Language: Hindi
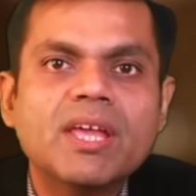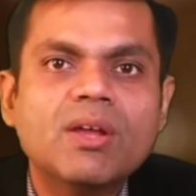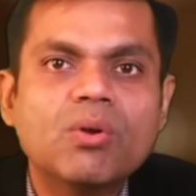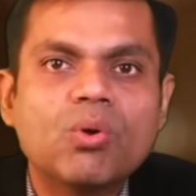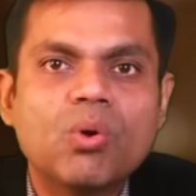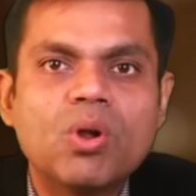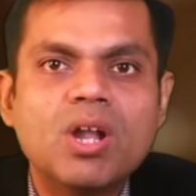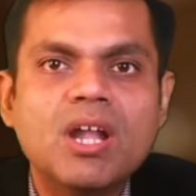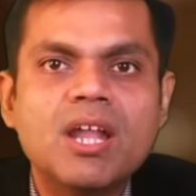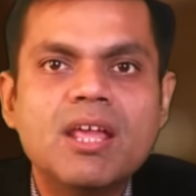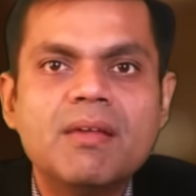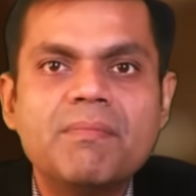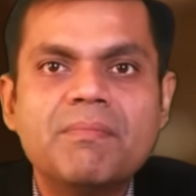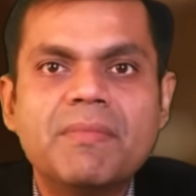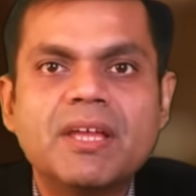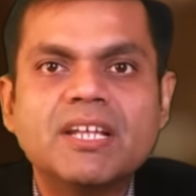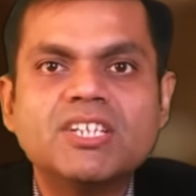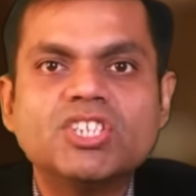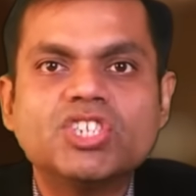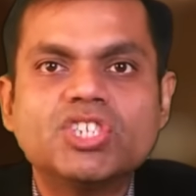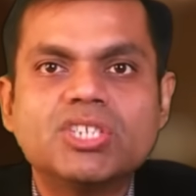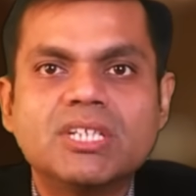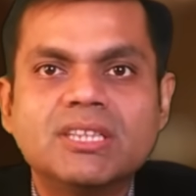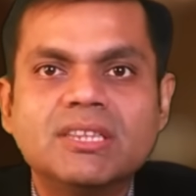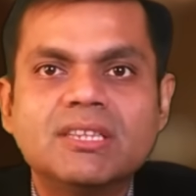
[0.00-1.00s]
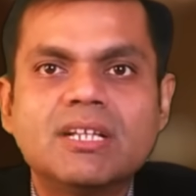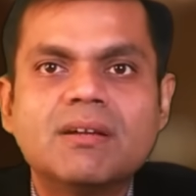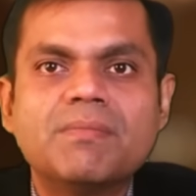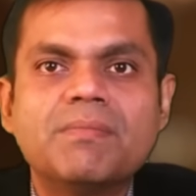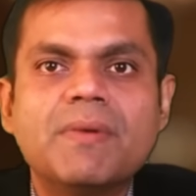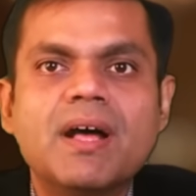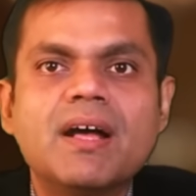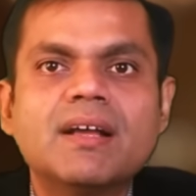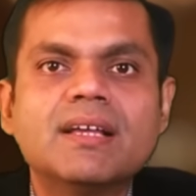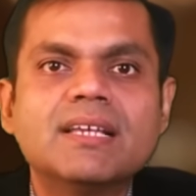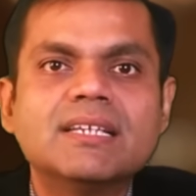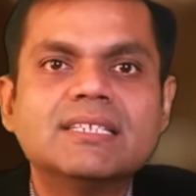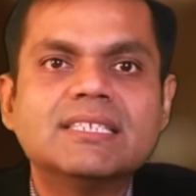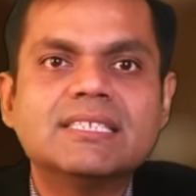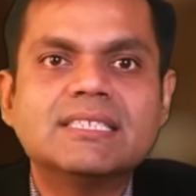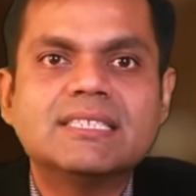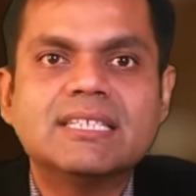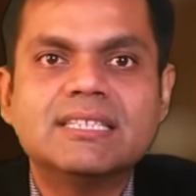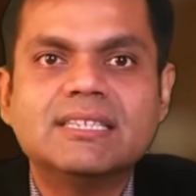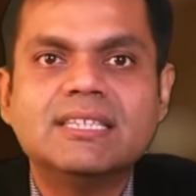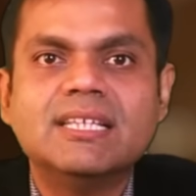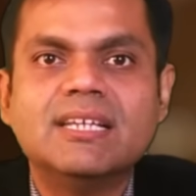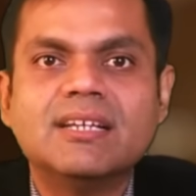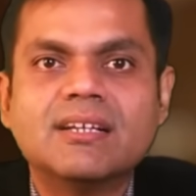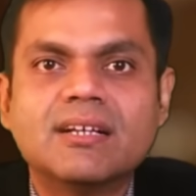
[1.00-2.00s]
की कुंडली में चंद्रमा की
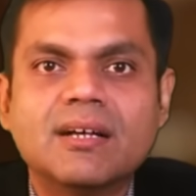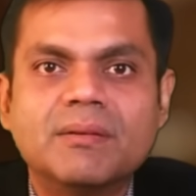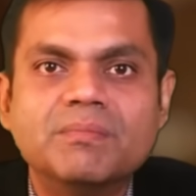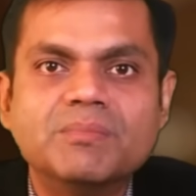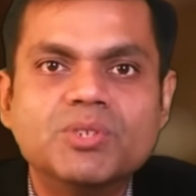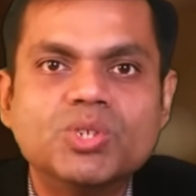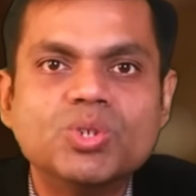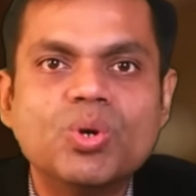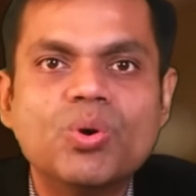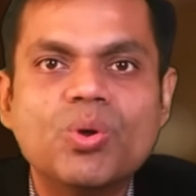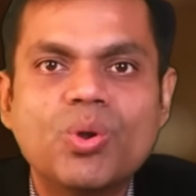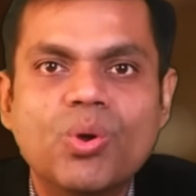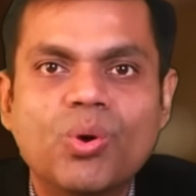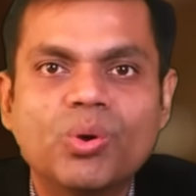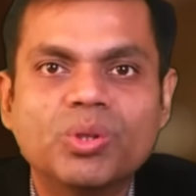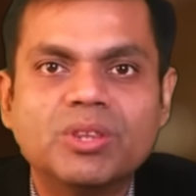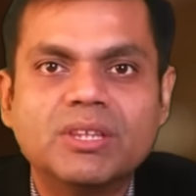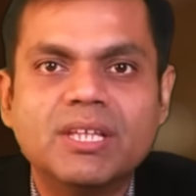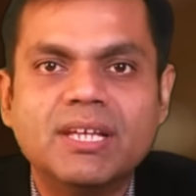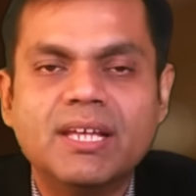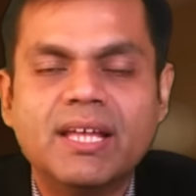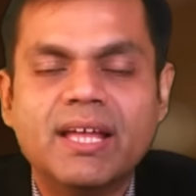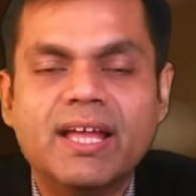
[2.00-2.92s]
स्थिति कमजोर होती